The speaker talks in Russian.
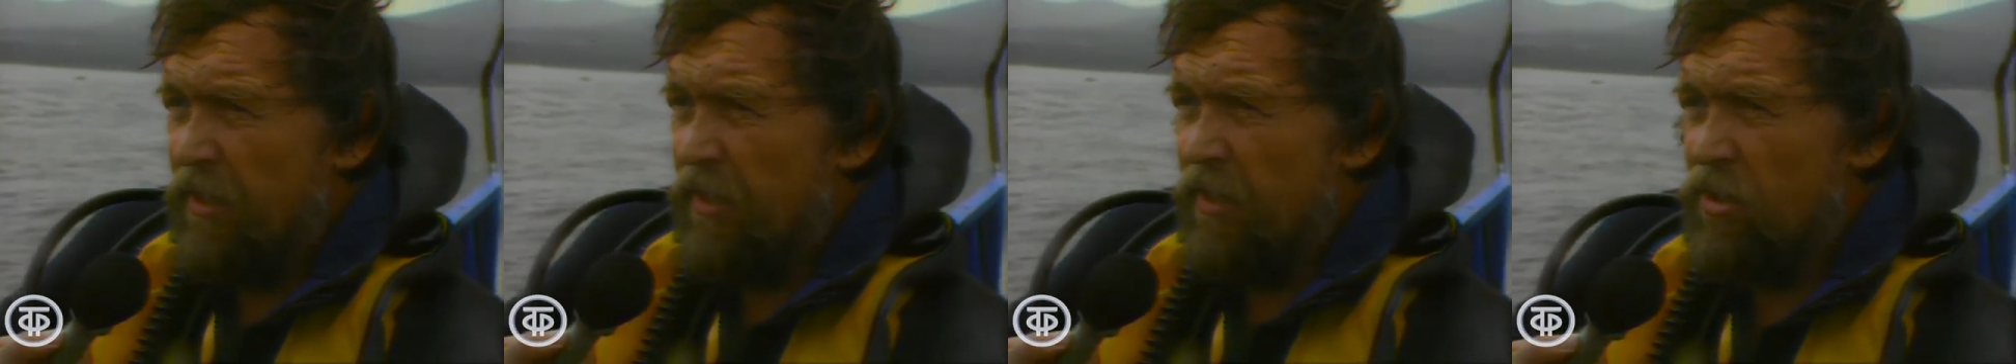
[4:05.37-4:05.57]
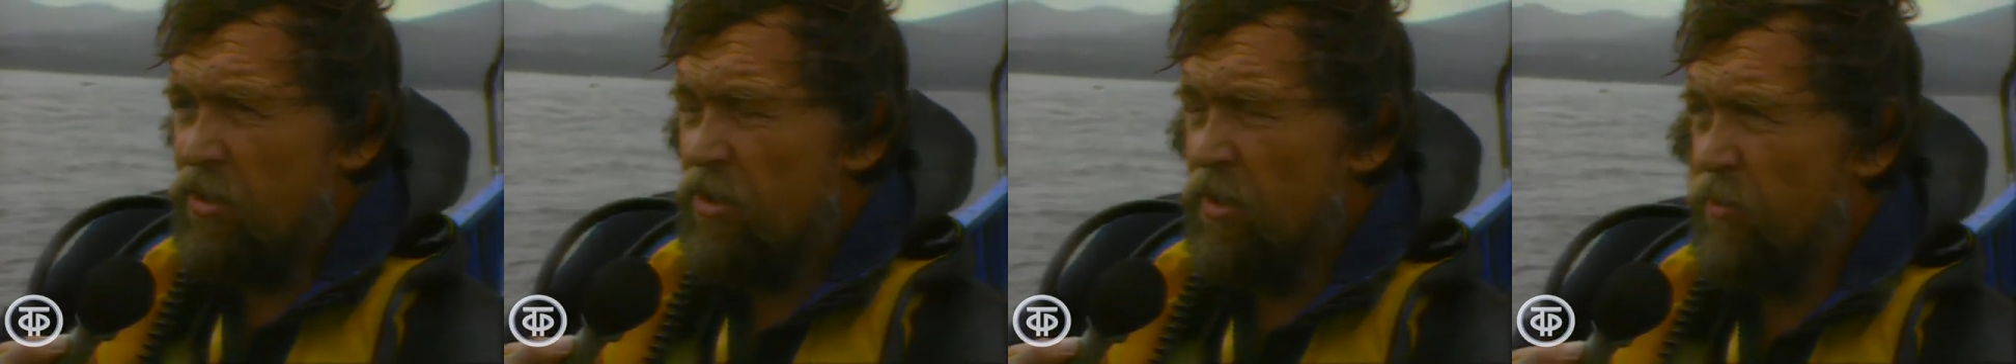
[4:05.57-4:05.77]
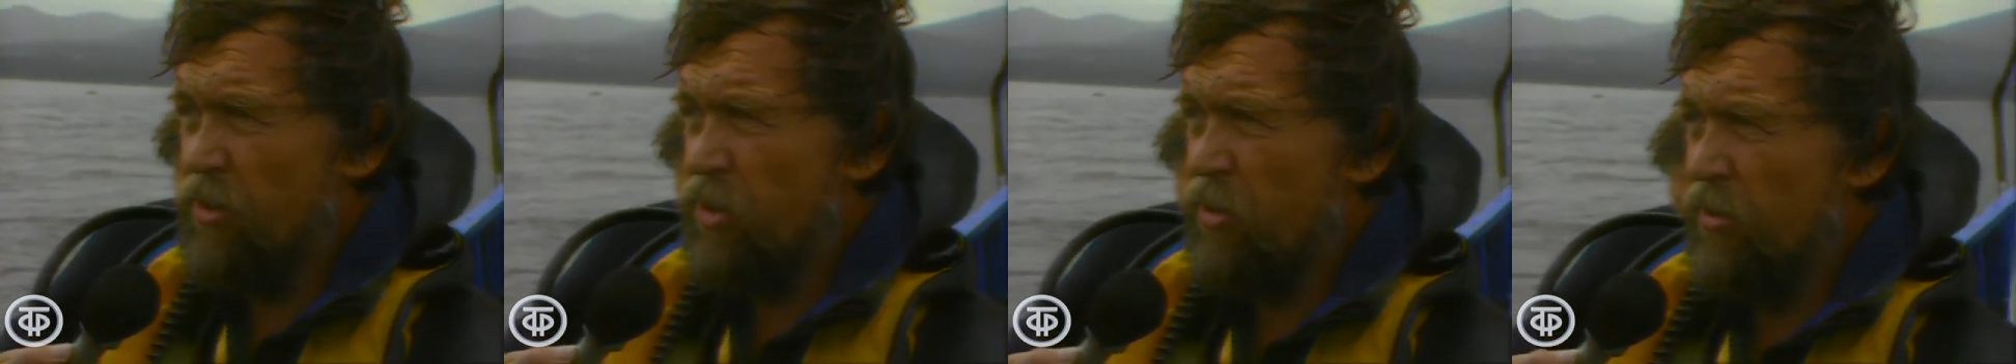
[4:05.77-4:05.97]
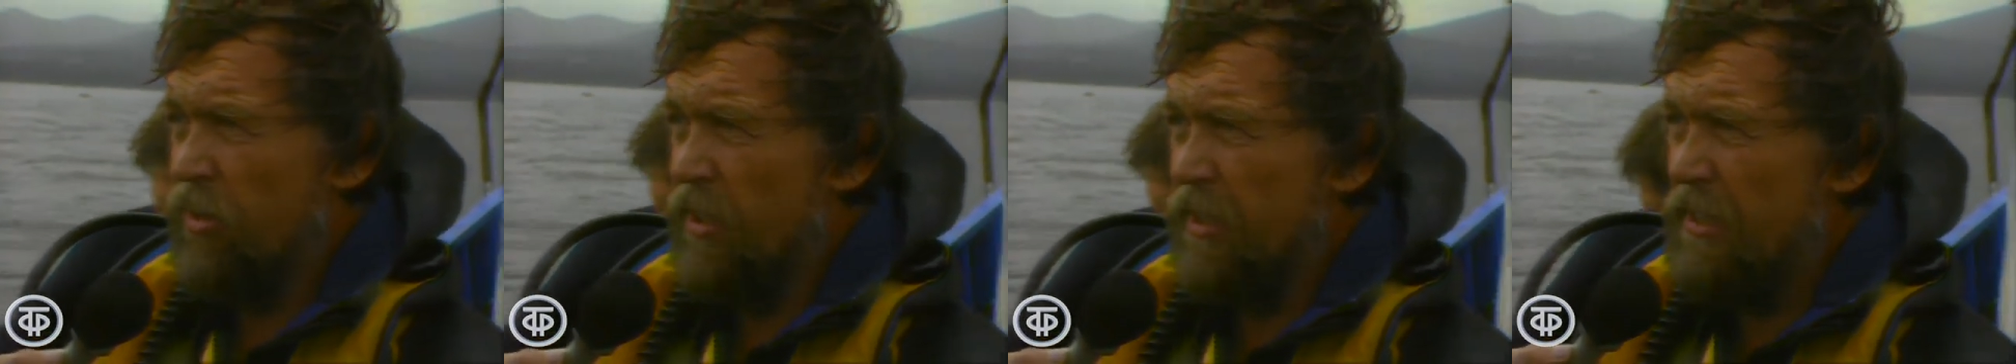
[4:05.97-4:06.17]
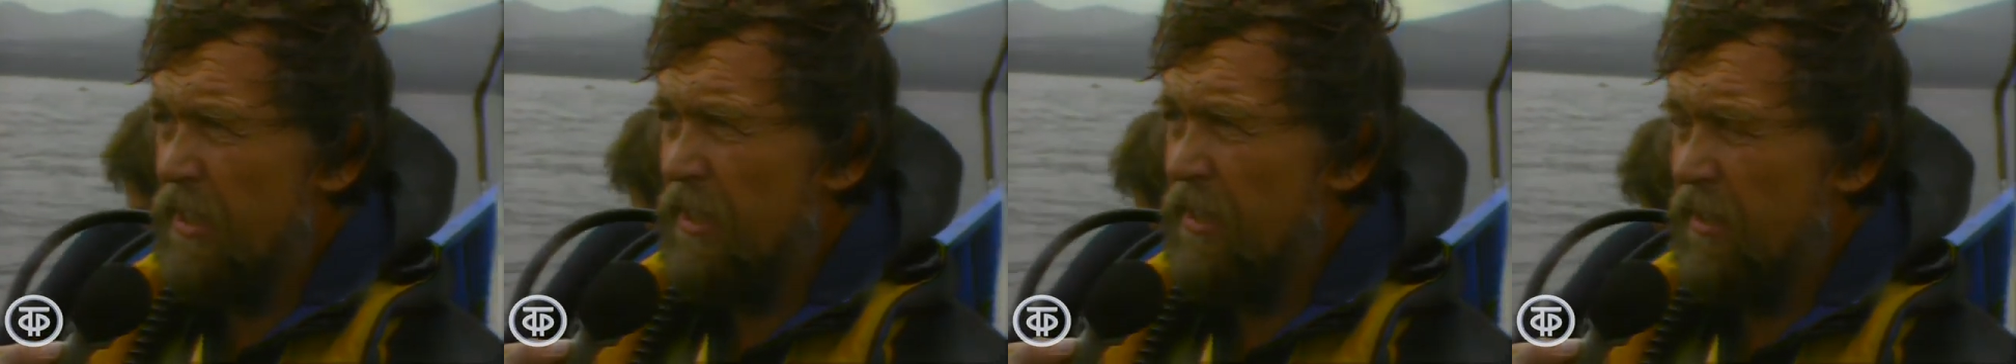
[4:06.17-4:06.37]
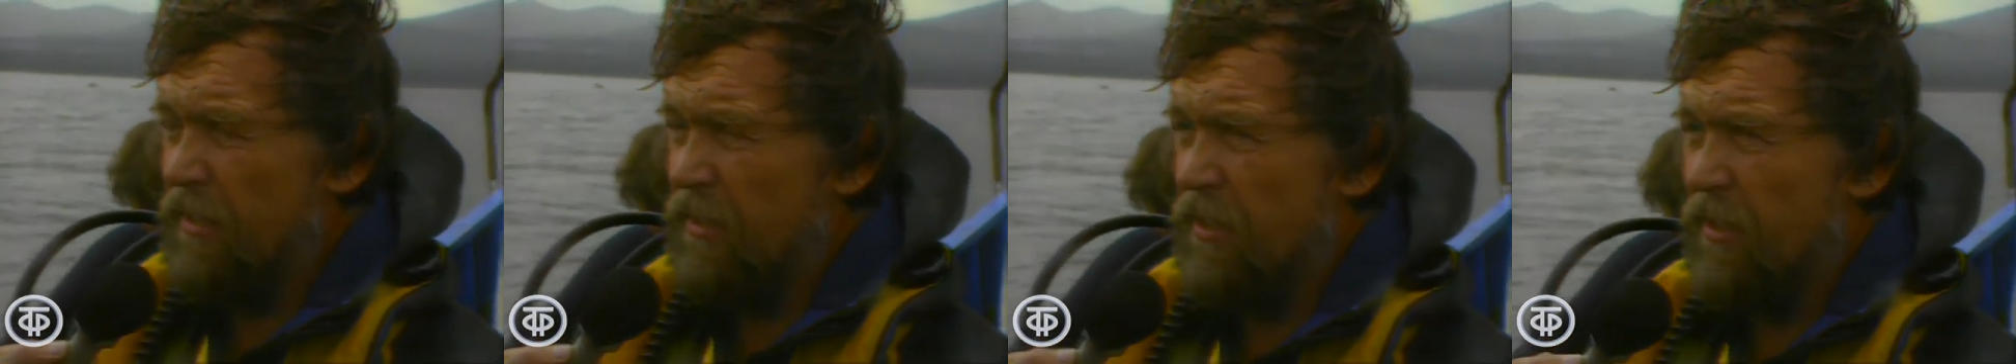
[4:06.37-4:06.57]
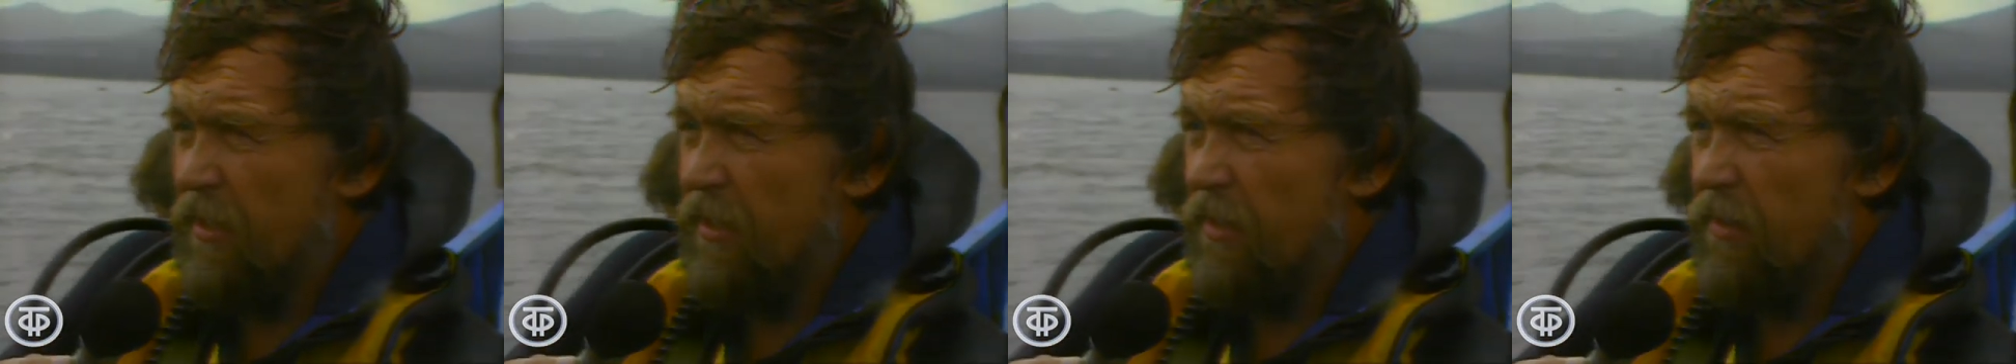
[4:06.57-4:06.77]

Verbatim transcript: начнем что-то делать,